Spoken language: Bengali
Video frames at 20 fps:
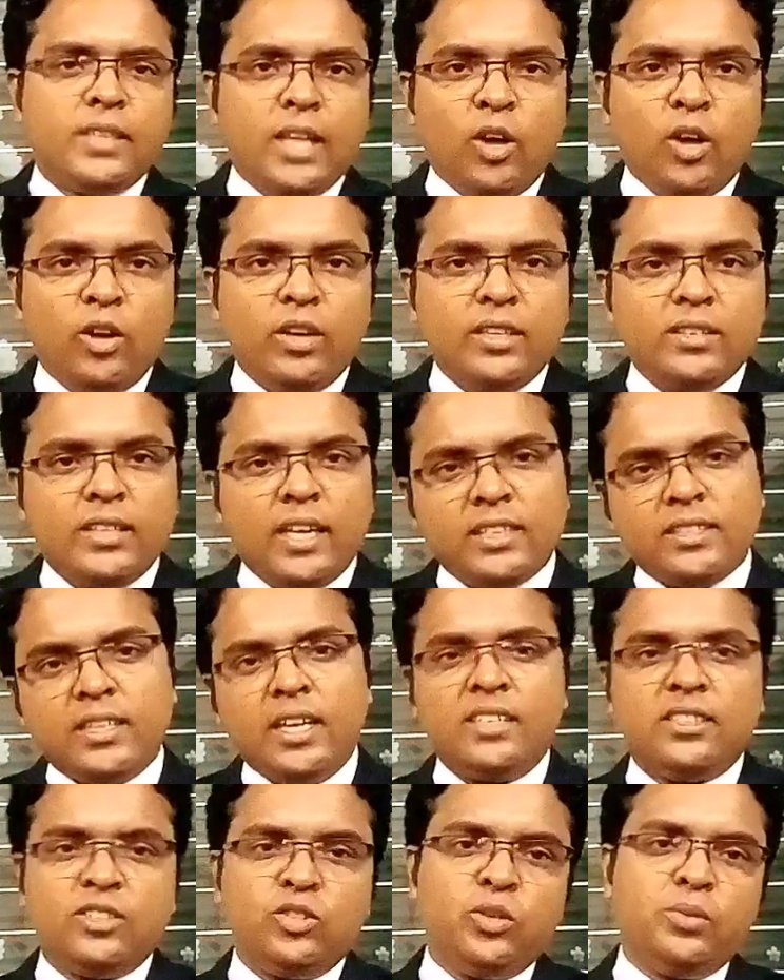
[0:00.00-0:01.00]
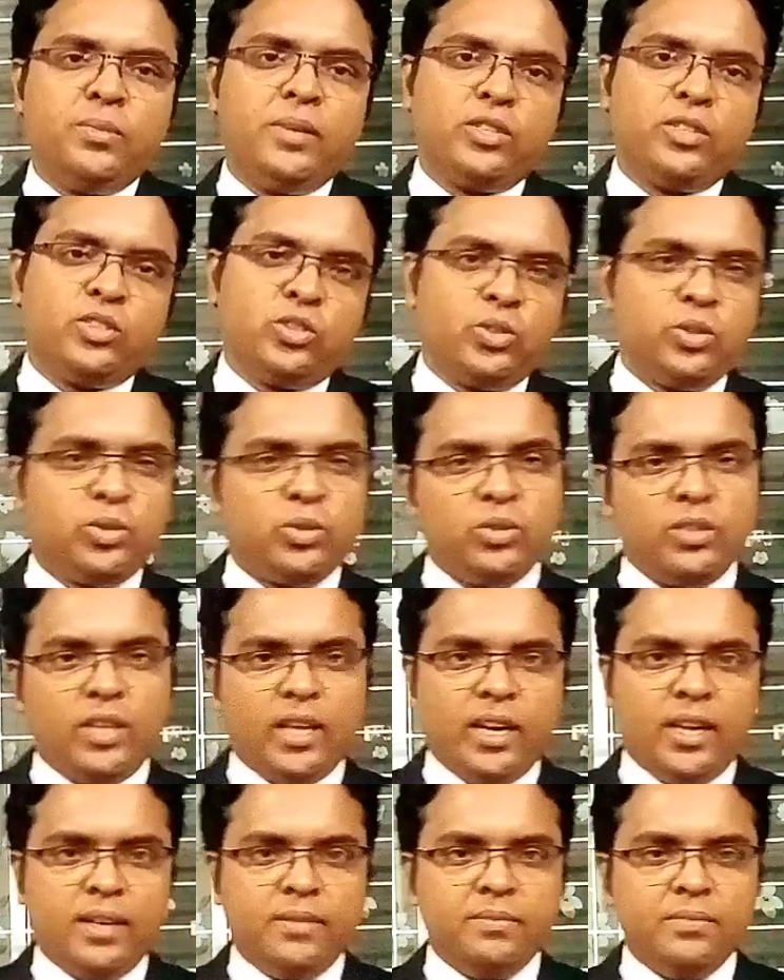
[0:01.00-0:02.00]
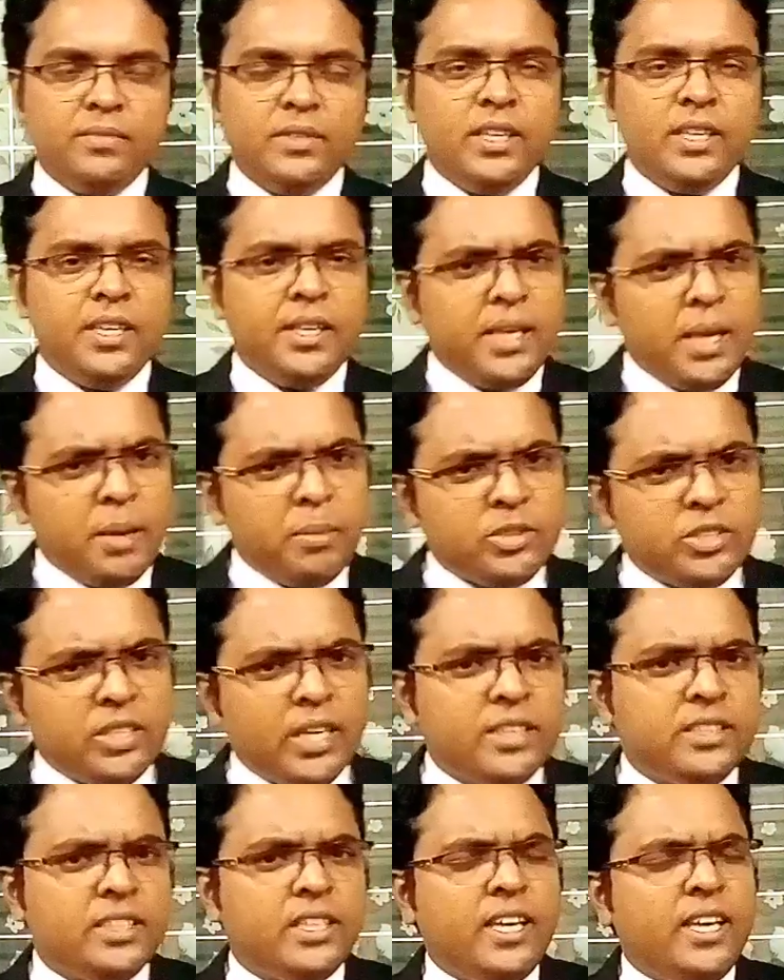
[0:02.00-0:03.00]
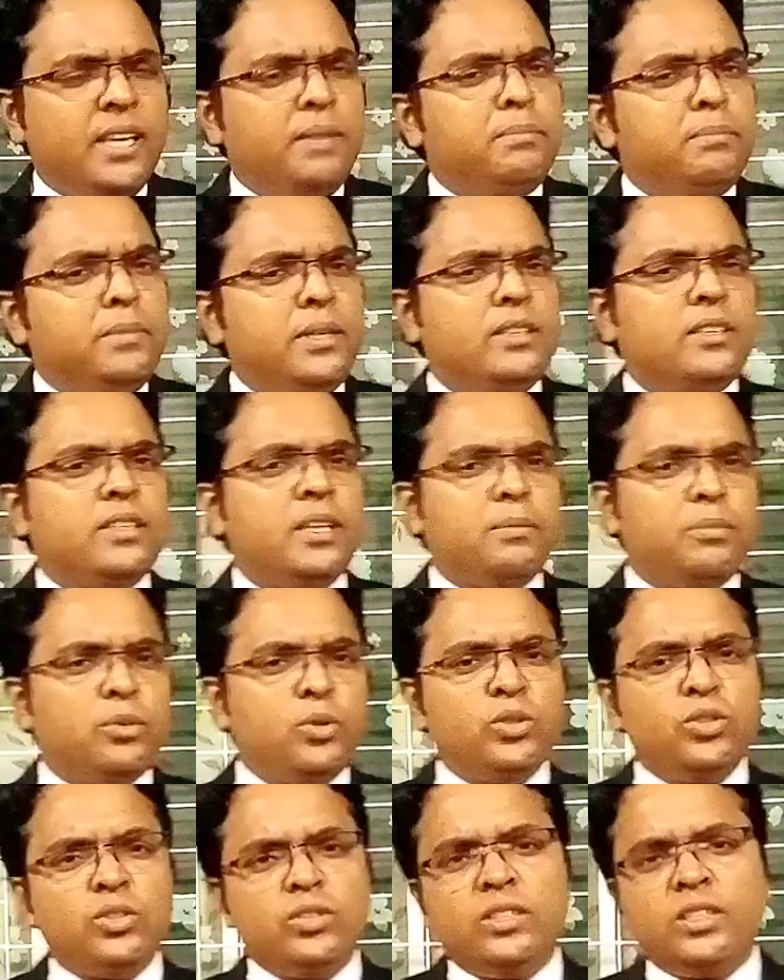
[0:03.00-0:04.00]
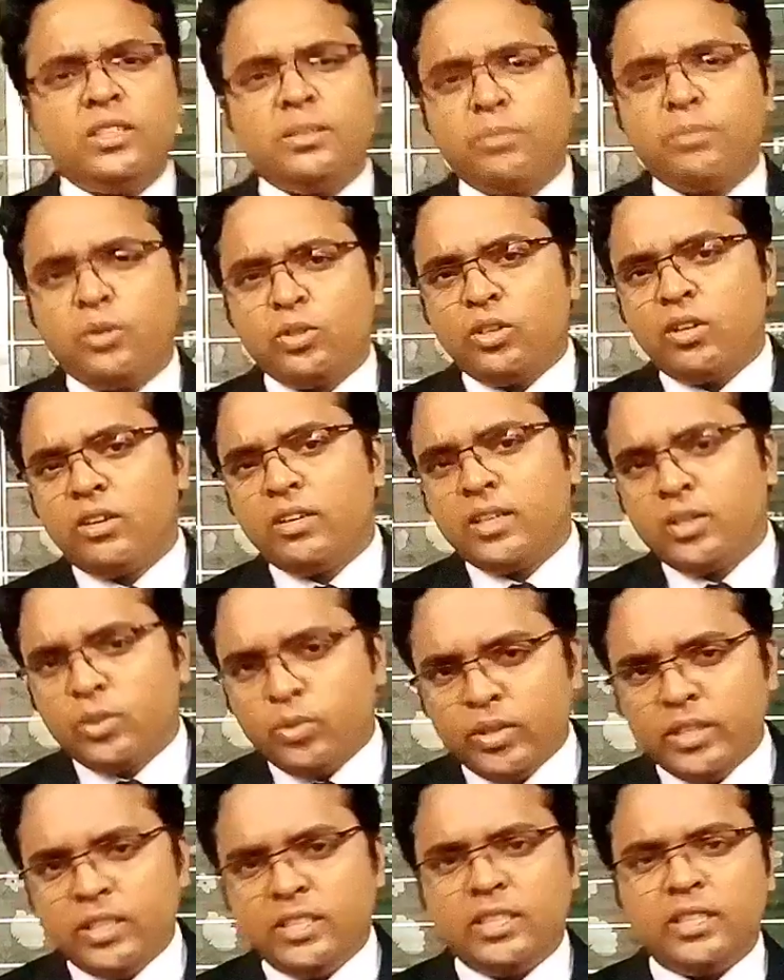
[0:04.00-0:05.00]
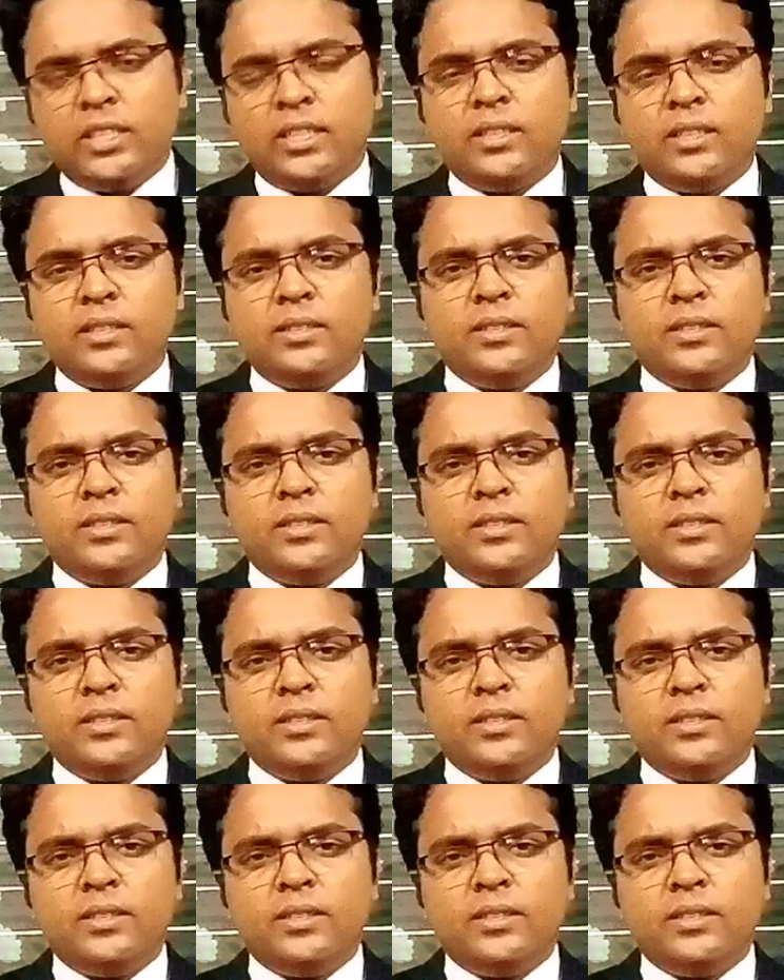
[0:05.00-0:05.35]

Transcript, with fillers: তাহলে তার শাস্তি হবে একশো সত্তর দ্বারা এবং সে যে এই মিথ্যা পরিচয় দিয়ে যে প্রতারণাটা করেছে